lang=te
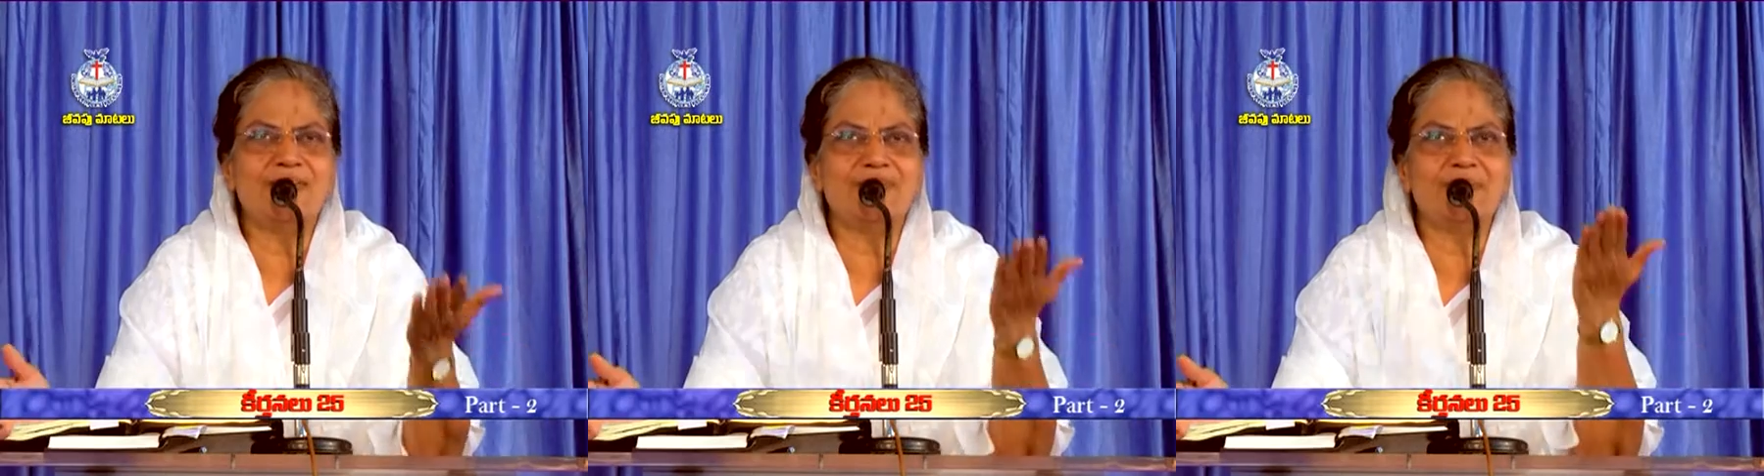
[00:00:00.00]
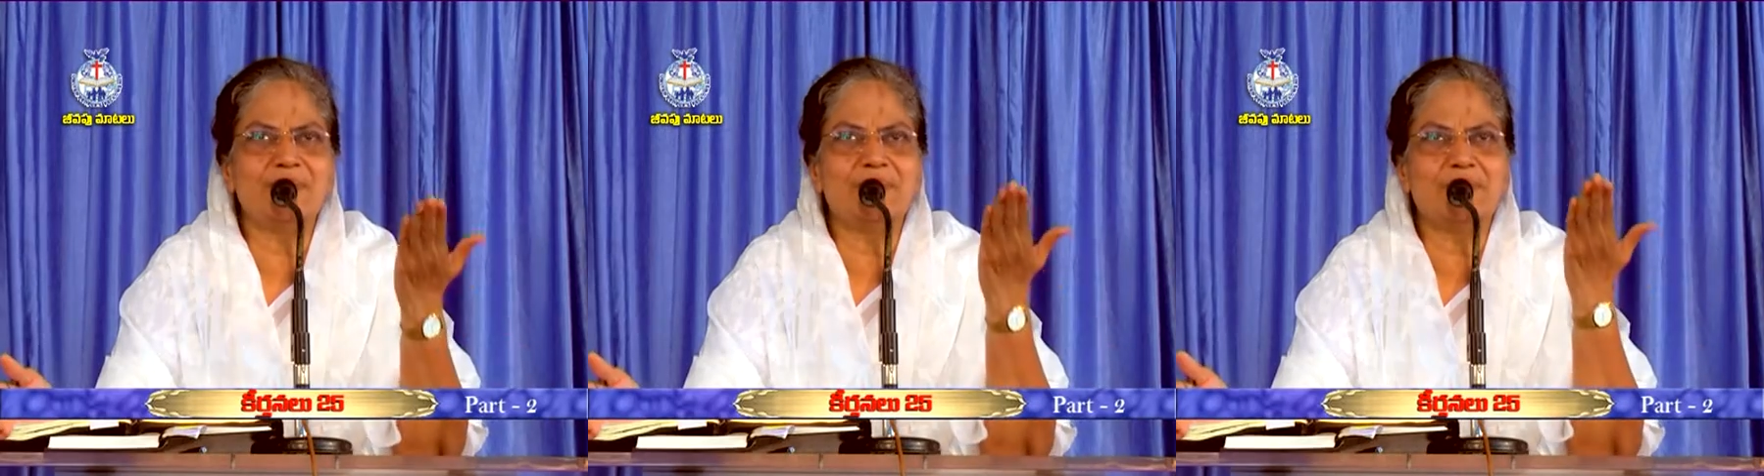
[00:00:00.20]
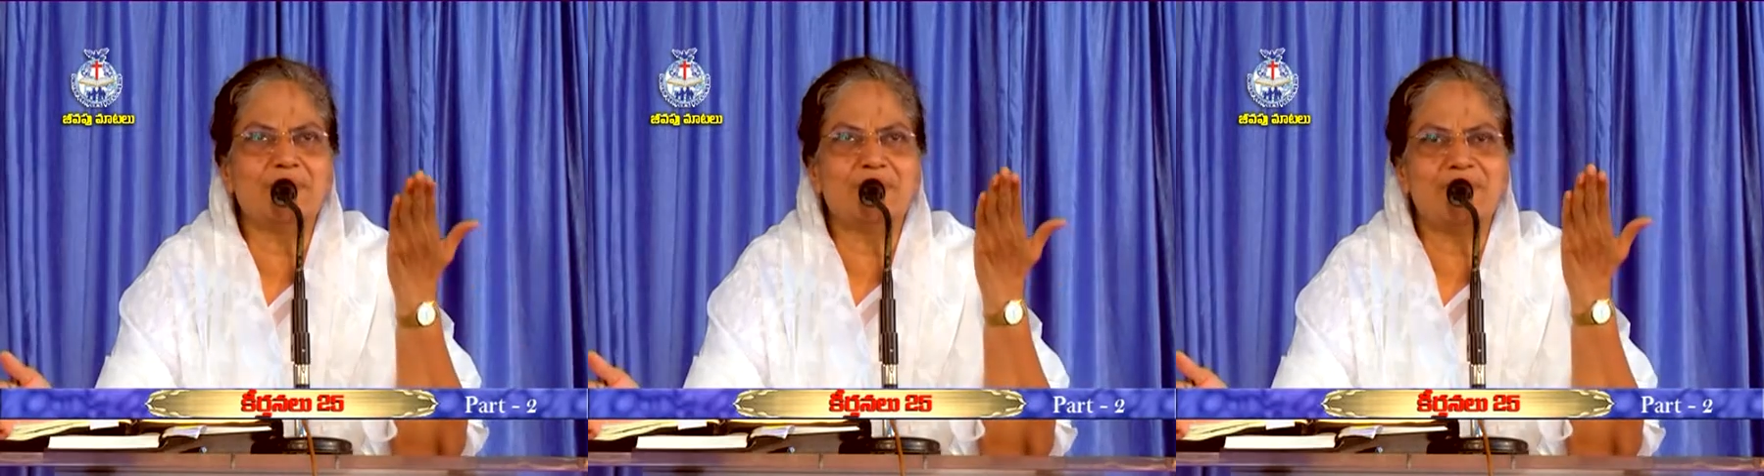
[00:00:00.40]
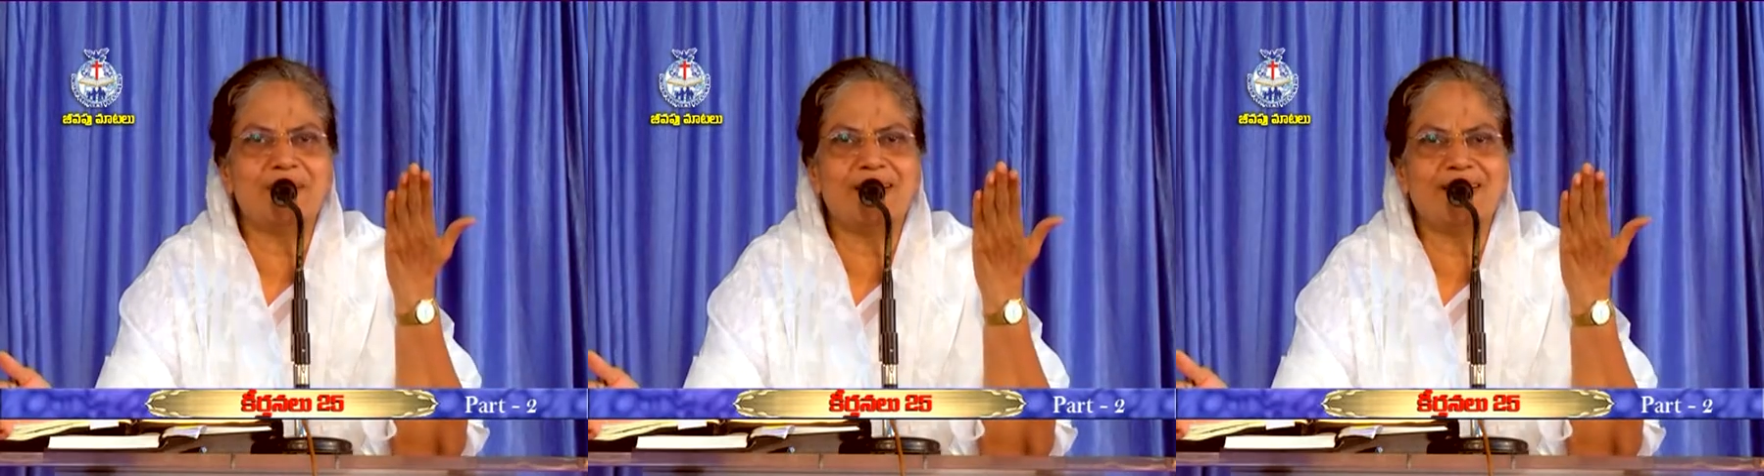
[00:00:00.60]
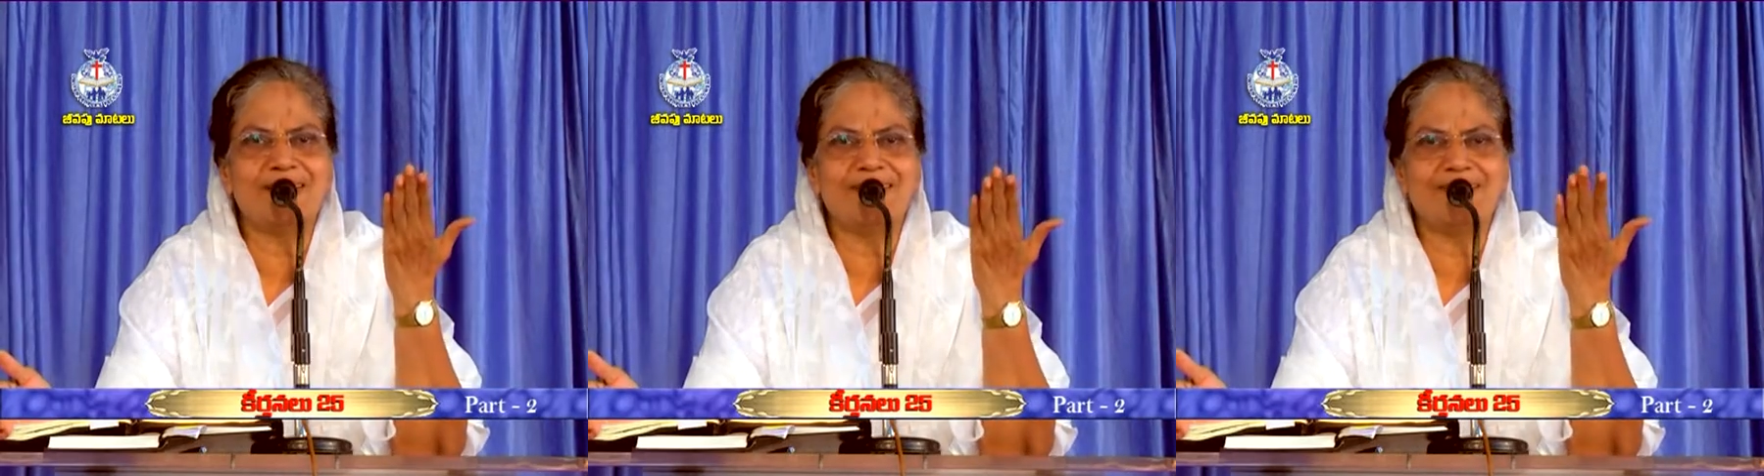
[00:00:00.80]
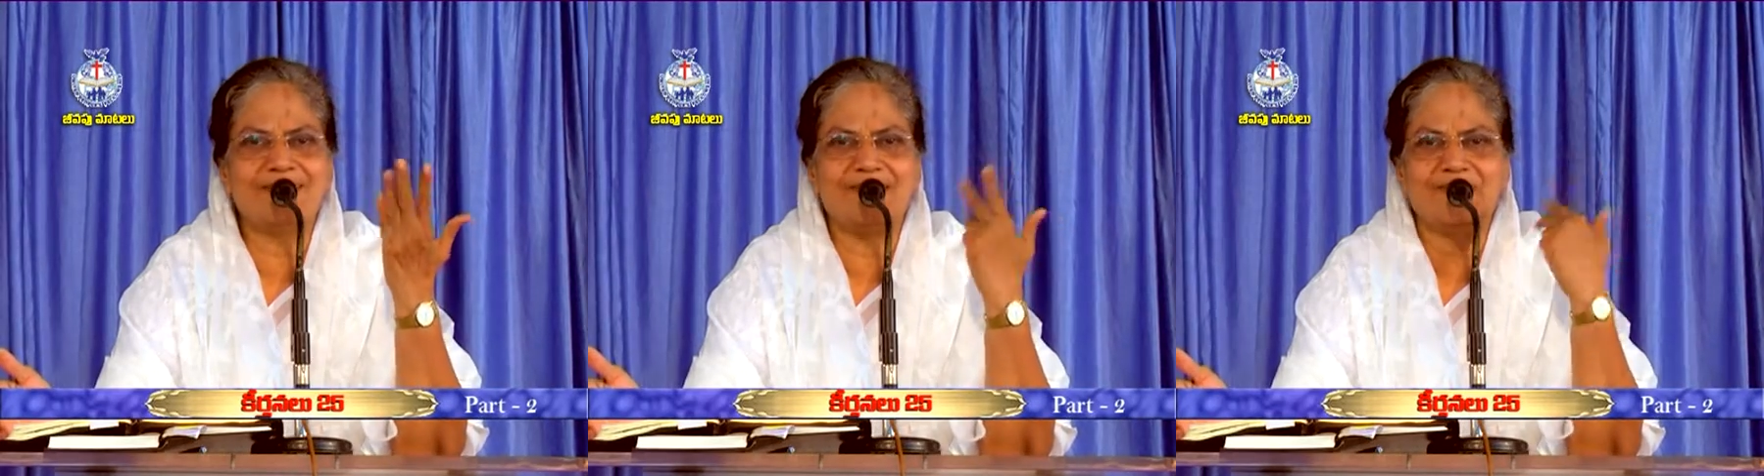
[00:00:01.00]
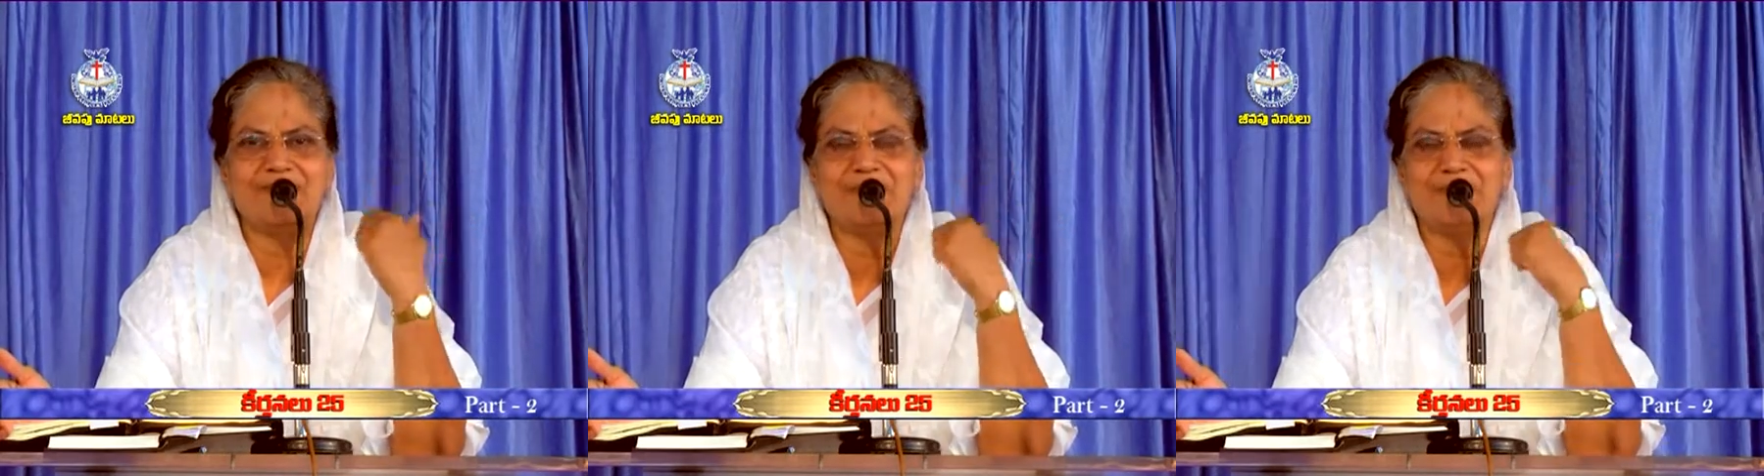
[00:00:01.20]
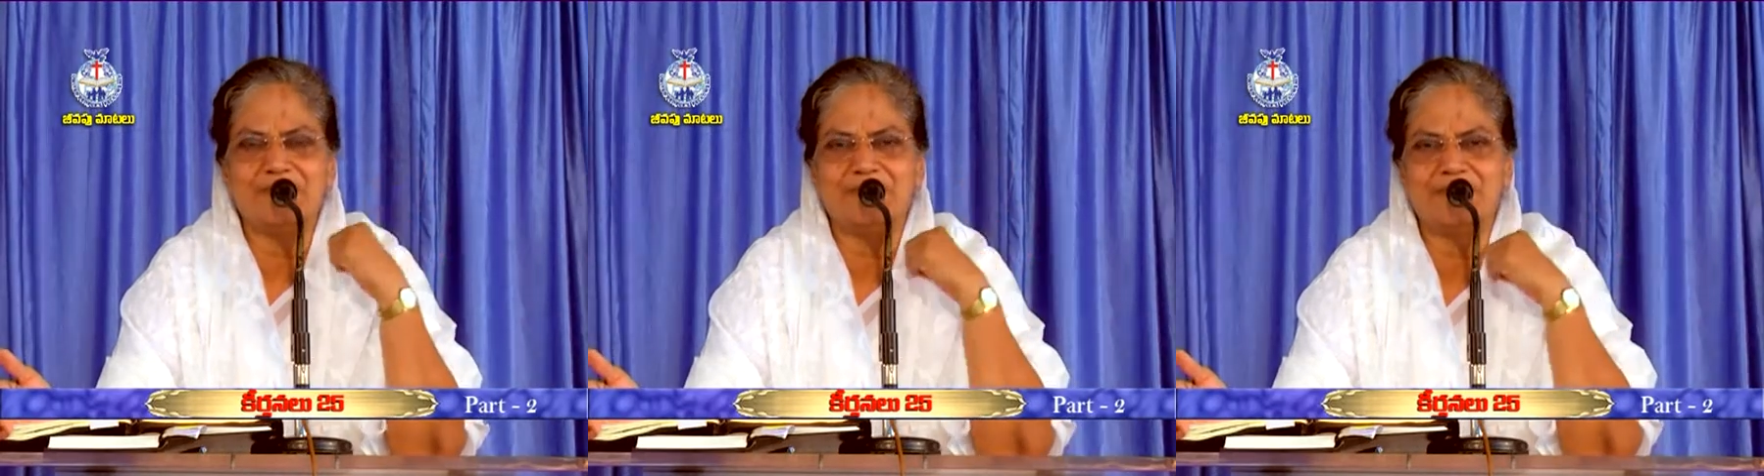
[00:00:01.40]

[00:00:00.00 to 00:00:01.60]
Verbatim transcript: ఎవరి మీద మోపాలి దేవుని